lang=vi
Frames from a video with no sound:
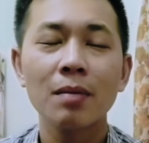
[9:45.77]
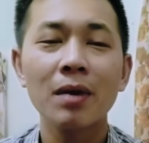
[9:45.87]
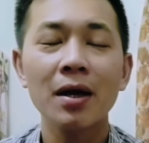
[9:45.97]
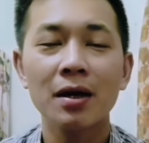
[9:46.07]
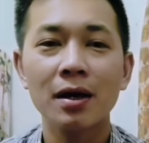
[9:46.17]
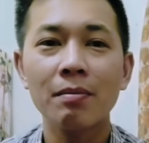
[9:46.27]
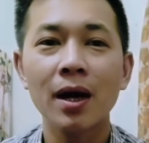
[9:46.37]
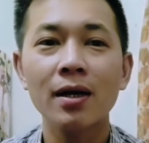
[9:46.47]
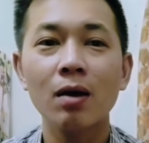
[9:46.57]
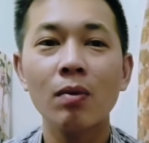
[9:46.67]
Năm nay là
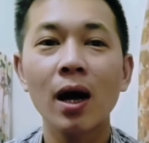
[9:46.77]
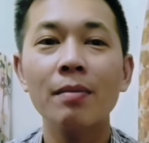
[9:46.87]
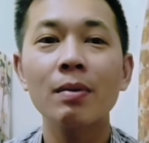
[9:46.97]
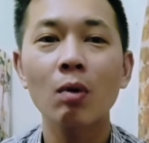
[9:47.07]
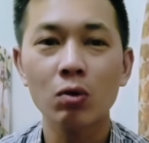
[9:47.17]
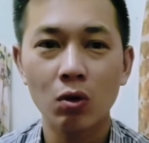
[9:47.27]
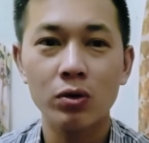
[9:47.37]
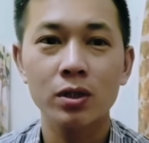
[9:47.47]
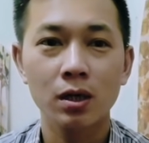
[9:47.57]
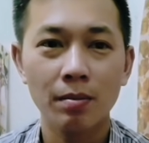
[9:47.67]
năm 2021
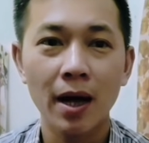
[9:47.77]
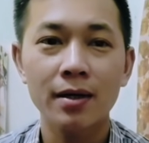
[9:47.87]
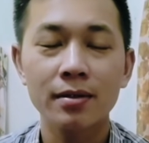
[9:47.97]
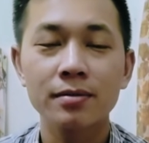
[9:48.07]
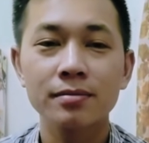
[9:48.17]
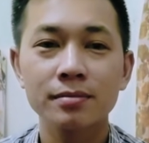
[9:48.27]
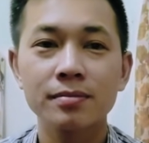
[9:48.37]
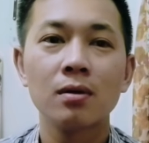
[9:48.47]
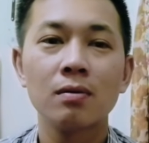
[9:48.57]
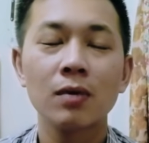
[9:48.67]
rồi thưa các bạn.
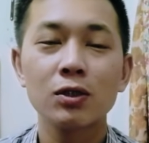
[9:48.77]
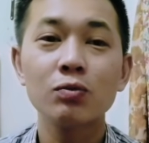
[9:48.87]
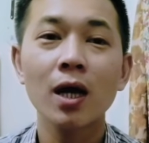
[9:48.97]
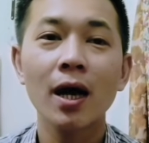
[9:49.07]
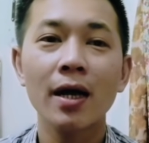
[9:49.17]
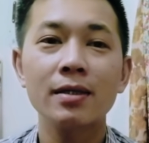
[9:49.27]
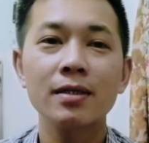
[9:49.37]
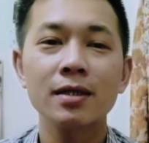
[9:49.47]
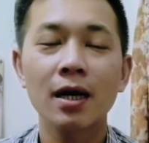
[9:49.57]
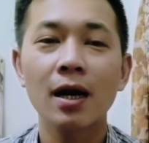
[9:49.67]
Và chúng ta hãy
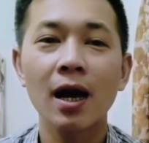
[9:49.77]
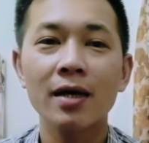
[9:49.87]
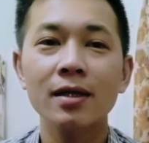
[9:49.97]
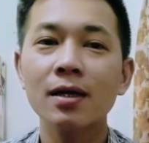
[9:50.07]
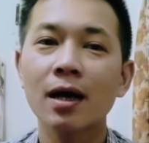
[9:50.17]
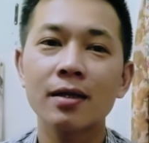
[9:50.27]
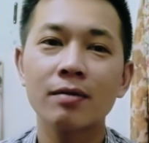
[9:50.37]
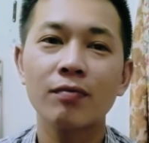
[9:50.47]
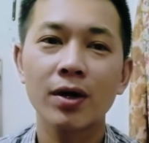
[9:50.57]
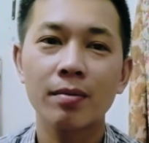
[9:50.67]
nhìn nhận lại tất cả
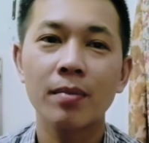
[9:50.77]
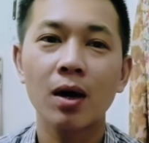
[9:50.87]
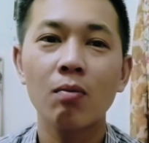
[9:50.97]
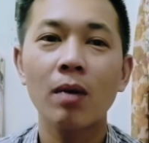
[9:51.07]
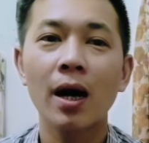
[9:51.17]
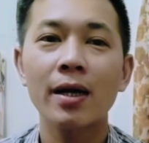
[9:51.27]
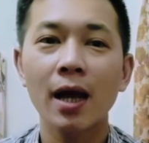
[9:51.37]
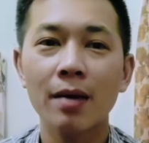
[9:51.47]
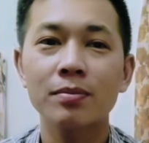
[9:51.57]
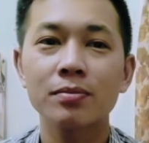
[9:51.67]
những việc mà ông bà ấy
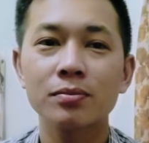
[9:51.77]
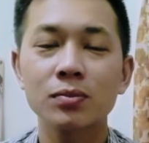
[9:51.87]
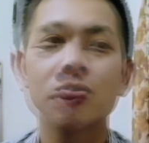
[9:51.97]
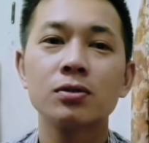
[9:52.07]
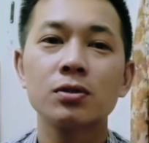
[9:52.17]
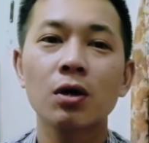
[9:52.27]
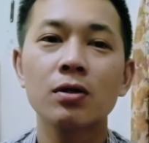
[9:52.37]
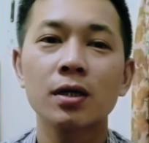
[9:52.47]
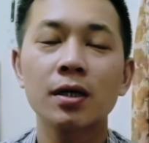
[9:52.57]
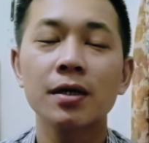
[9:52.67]
làm
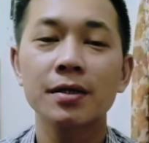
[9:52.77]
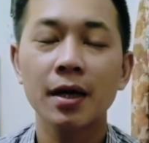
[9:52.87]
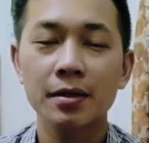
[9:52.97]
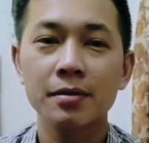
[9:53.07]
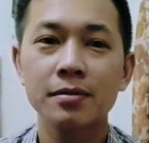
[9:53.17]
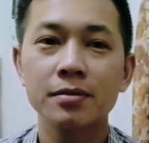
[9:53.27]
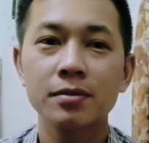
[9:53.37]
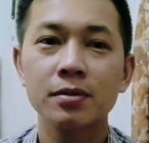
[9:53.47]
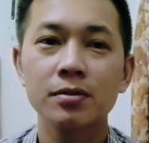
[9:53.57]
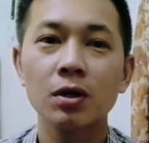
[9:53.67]
cho những người dân,
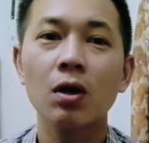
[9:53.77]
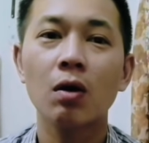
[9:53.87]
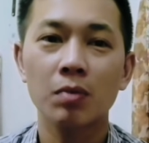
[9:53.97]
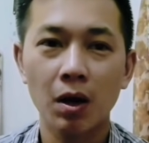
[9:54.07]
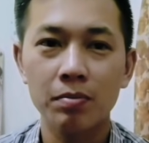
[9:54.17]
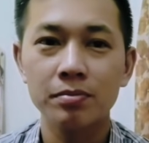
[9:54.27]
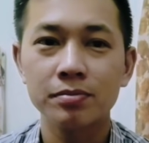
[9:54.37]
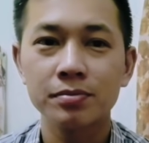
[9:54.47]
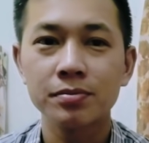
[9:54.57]
cho cộng đồng.